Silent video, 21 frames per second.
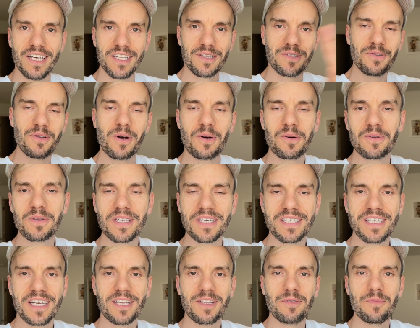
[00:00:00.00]
tudo
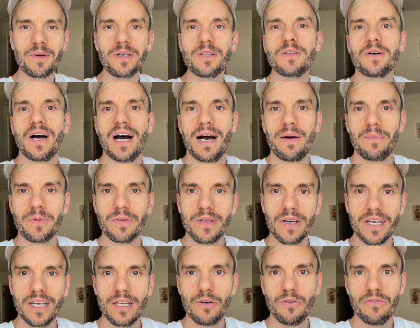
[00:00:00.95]
acontecendo muito rápido
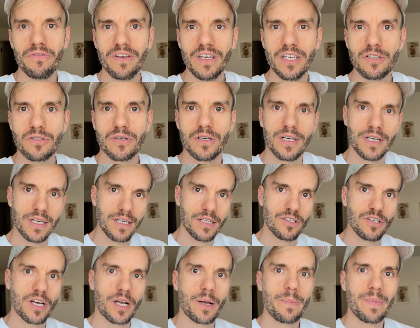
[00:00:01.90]
aqui no vídeo,
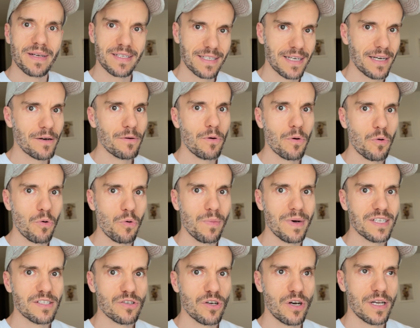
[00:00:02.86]
só que passaram
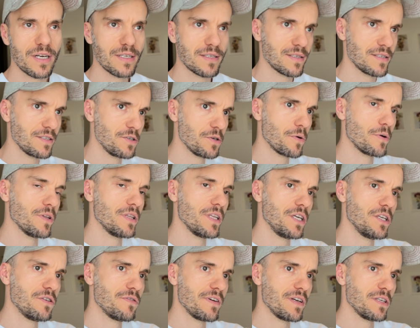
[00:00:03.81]
algumas horas de quando a
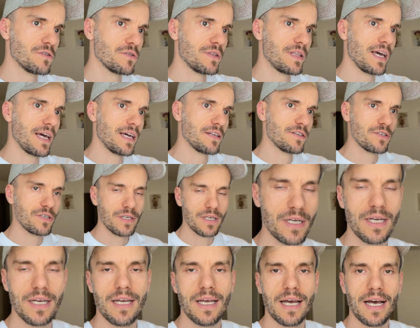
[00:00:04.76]
gente fez o teste
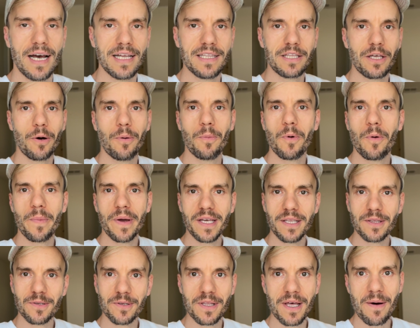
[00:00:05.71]
até o
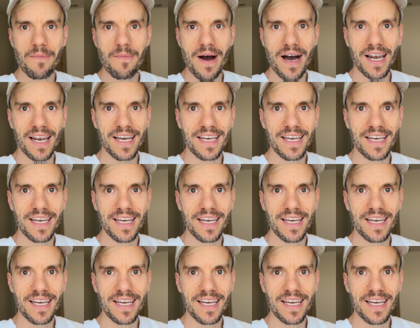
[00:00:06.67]
momento da mala